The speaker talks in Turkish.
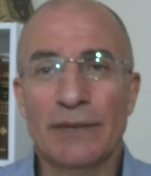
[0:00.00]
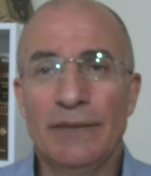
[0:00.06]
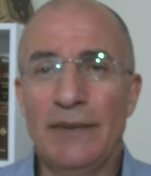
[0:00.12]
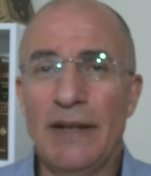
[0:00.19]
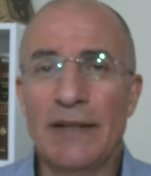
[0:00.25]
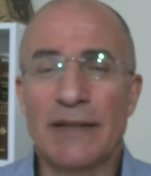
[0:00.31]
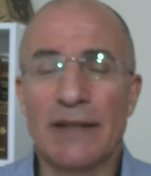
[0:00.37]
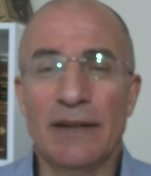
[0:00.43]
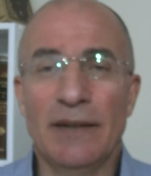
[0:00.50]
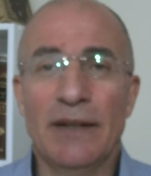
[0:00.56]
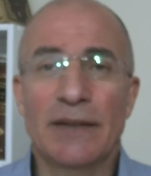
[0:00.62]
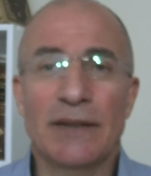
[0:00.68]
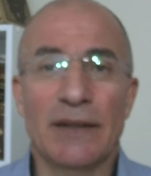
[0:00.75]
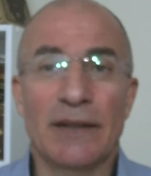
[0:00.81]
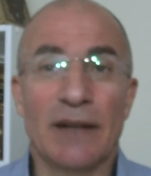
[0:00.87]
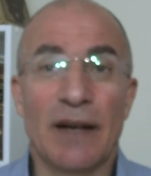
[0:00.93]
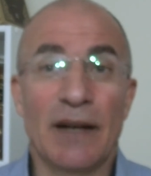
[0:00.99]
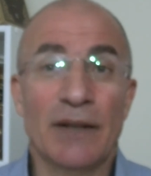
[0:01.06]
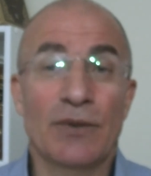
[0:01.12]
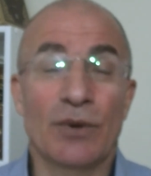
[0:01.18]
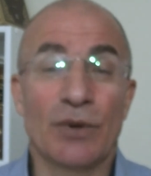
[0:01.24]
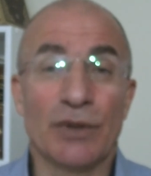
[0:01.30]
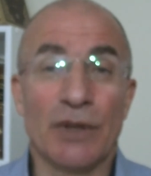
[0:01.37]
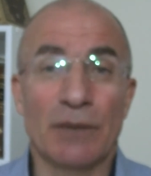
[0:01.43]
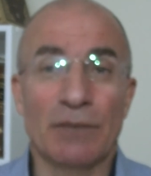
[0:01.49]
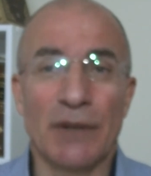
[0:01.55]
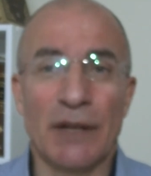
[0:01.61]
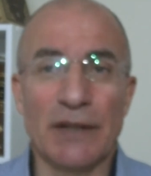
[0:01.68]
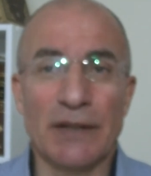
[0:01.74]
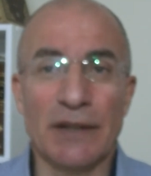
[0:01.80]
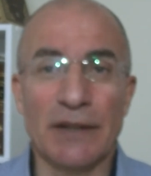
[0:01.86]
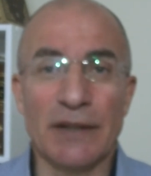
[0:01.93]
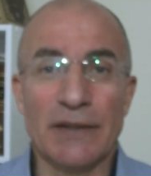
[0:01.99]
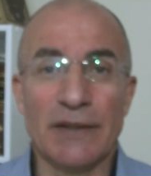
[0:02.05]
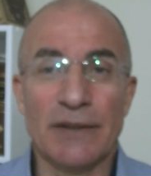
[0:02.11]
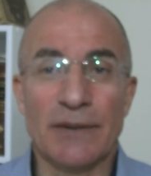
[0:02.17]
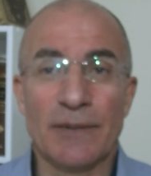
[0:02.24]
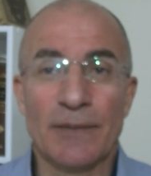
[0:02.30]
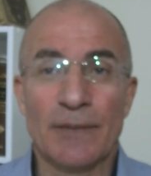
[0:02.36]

neyse nerede, hangi ortamdaysanız,